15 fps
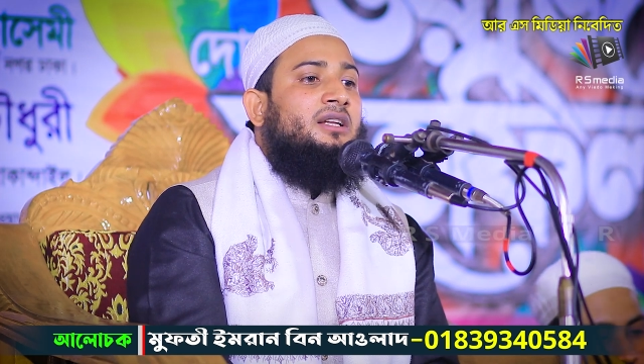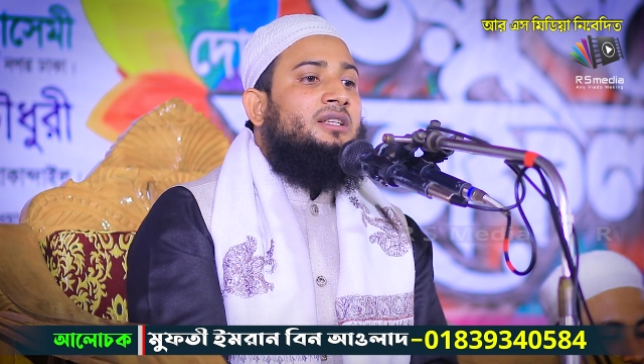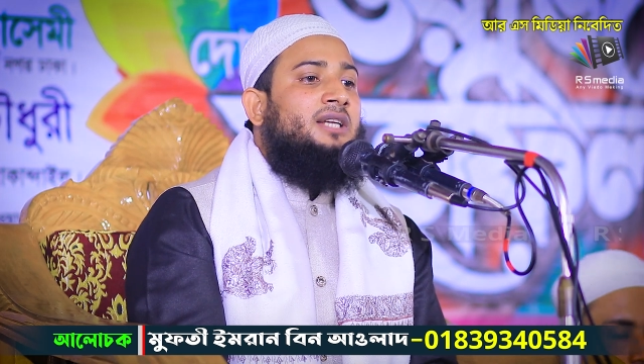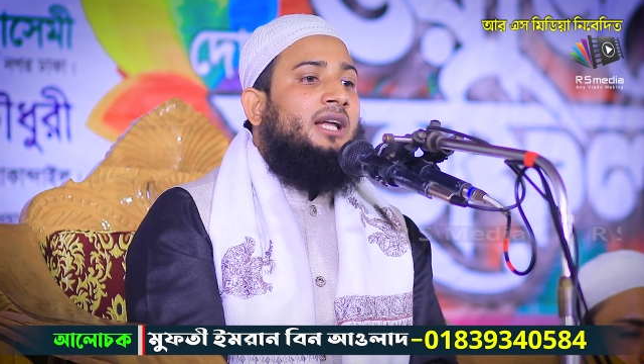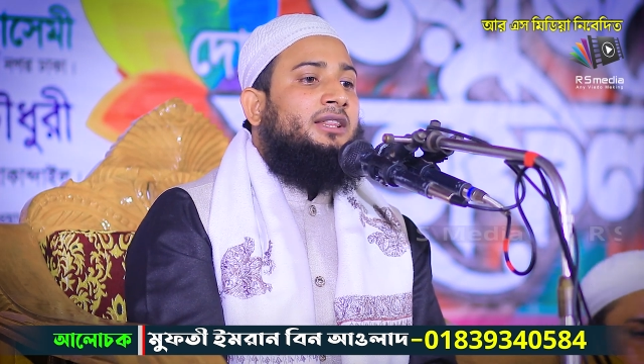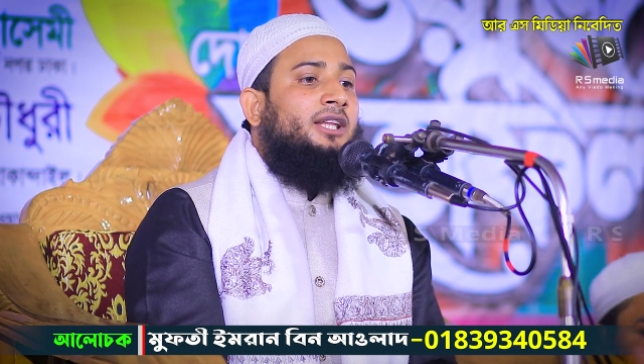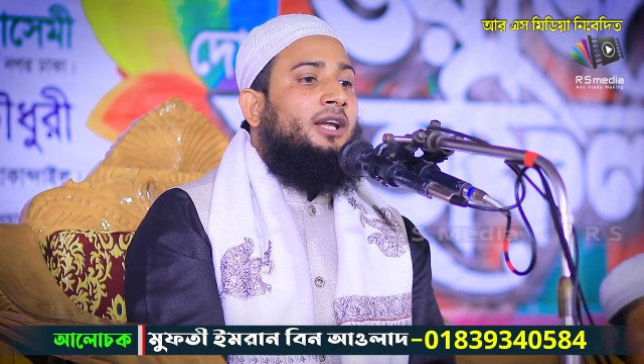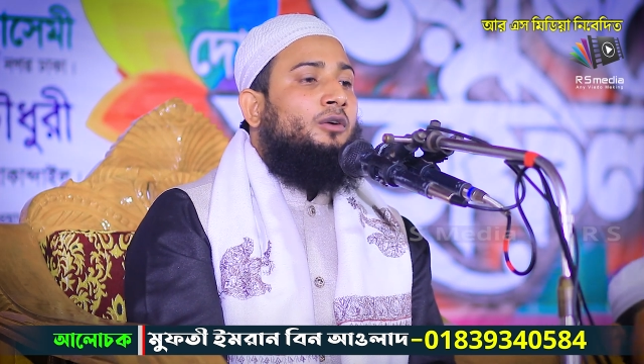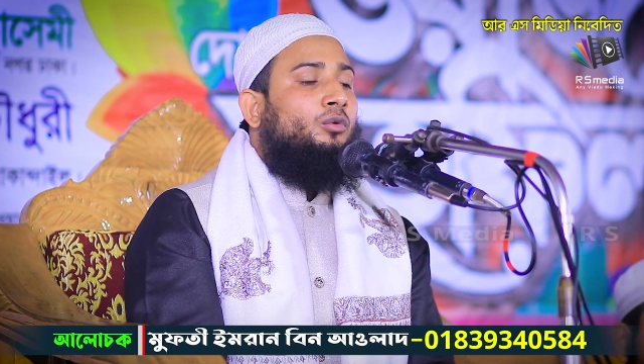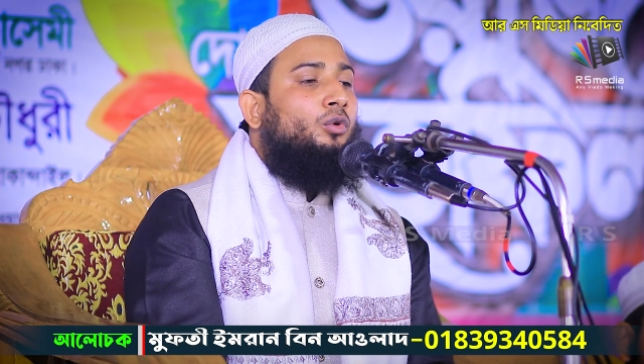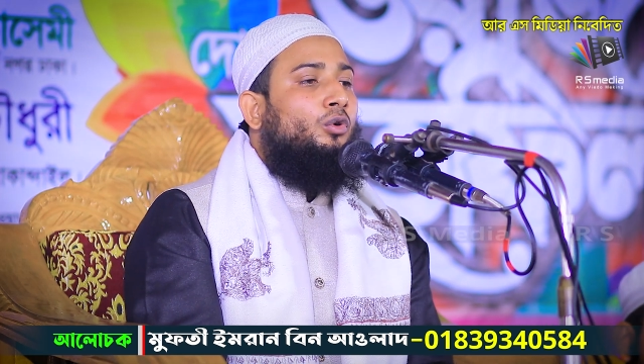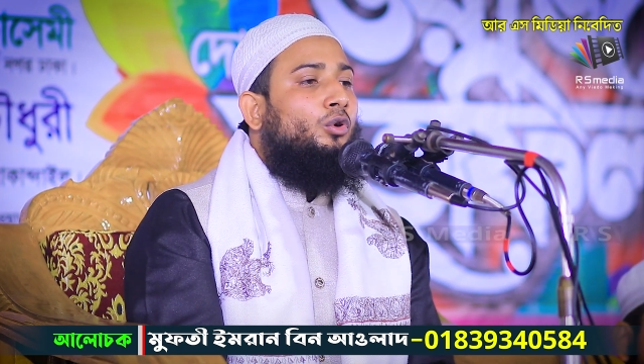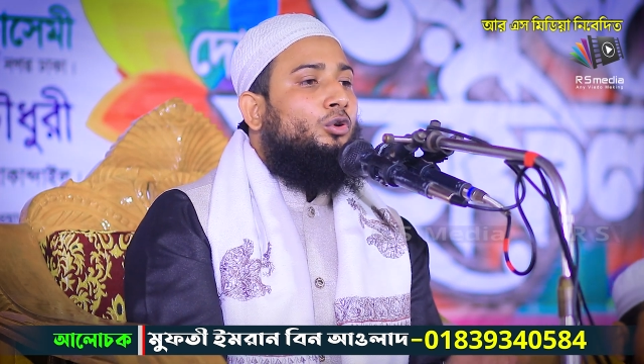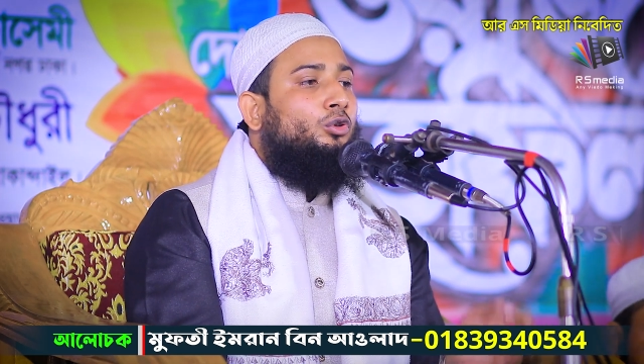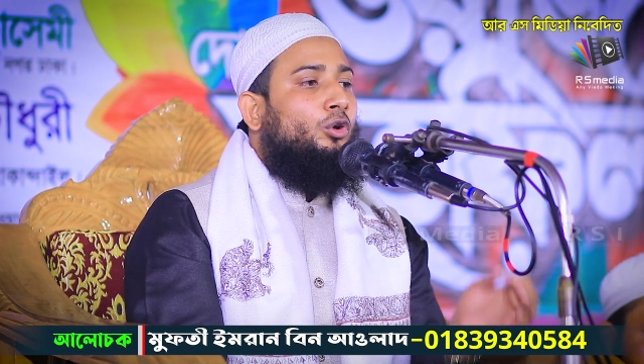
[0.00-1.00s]
যাতে
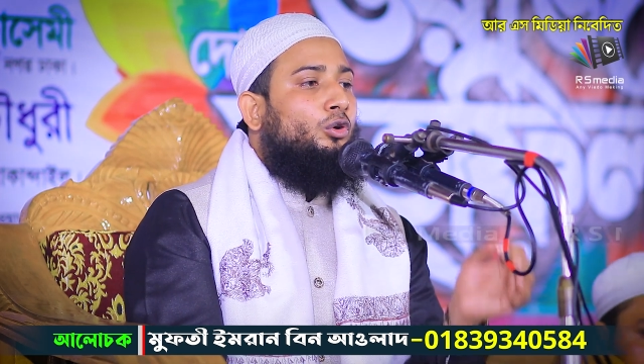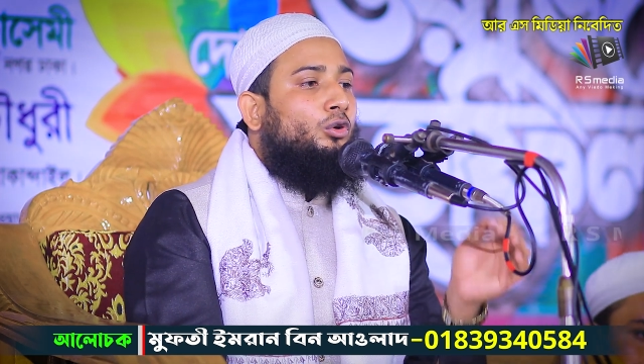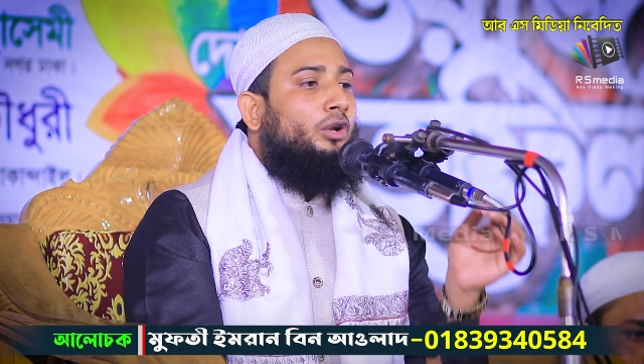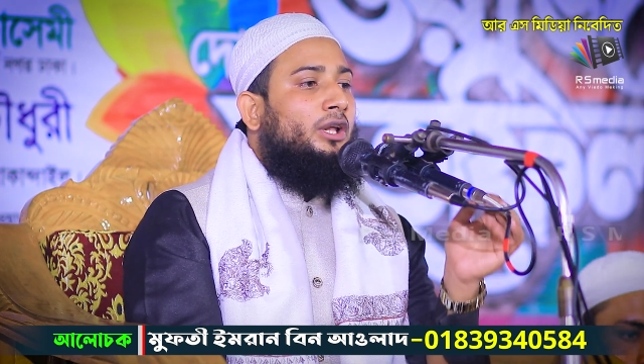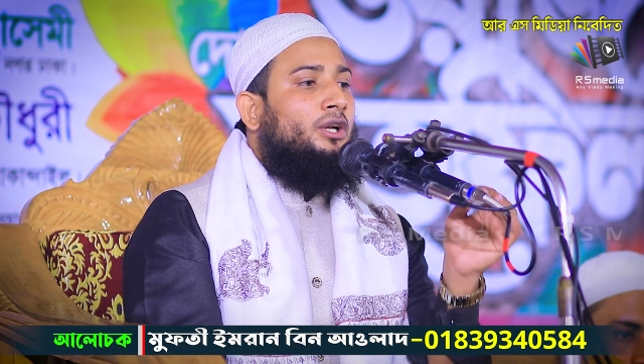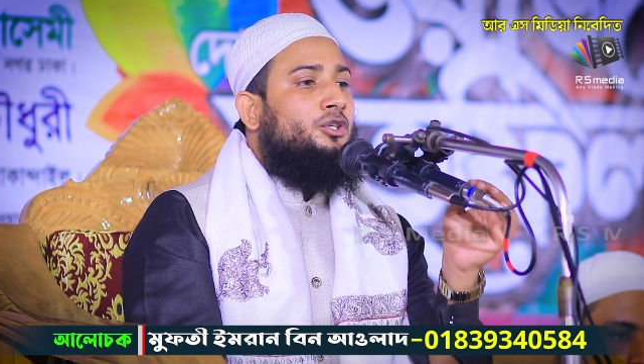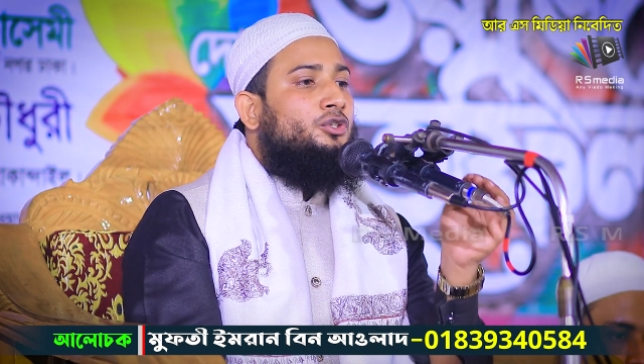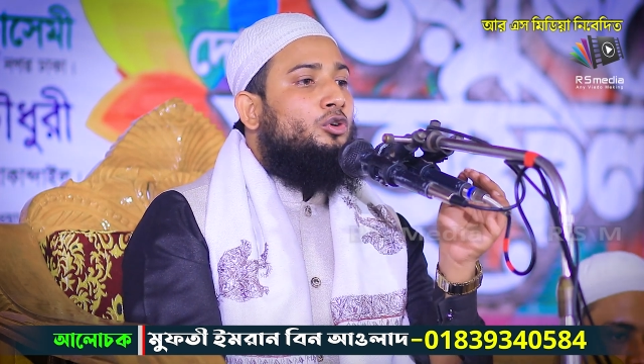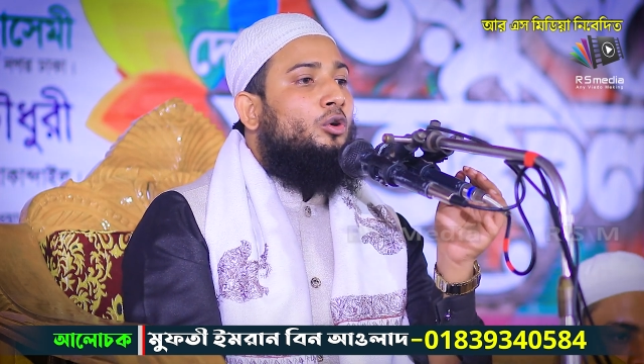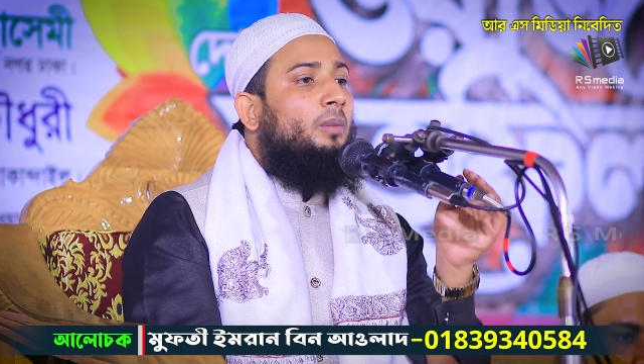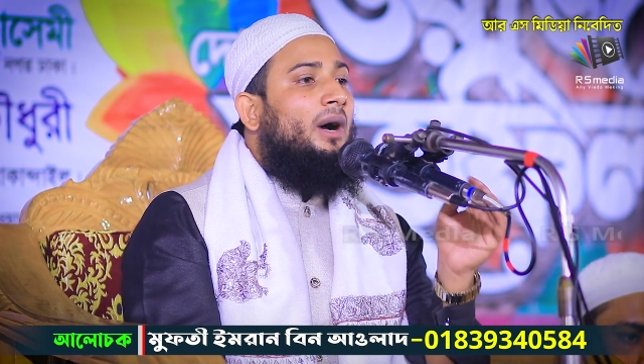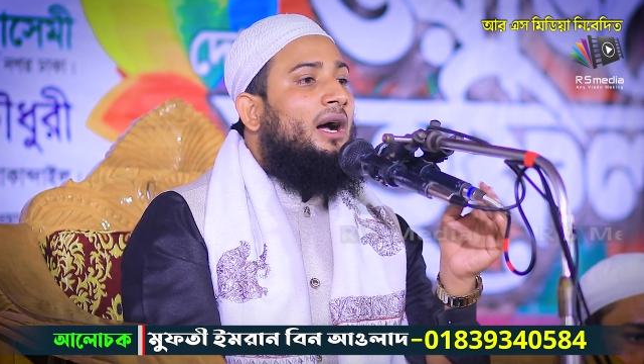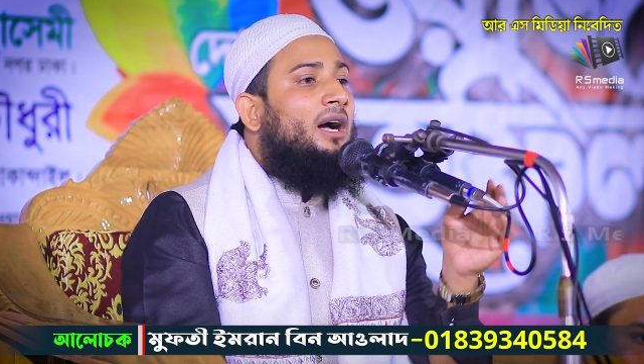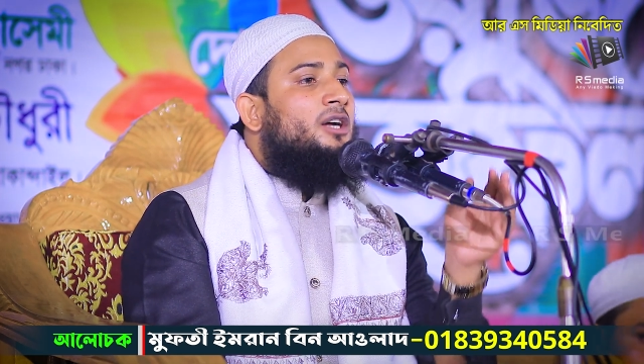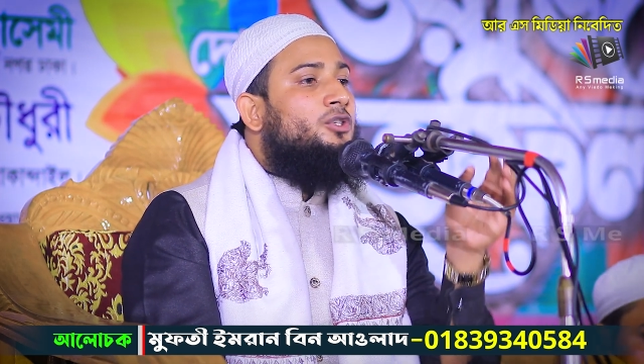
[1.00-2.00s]
কোনো ধরনের
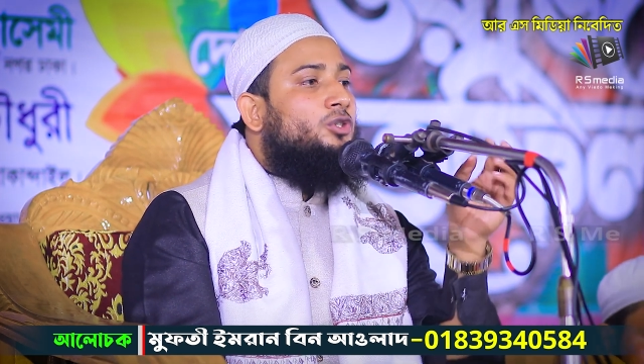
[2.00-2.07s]
শোভা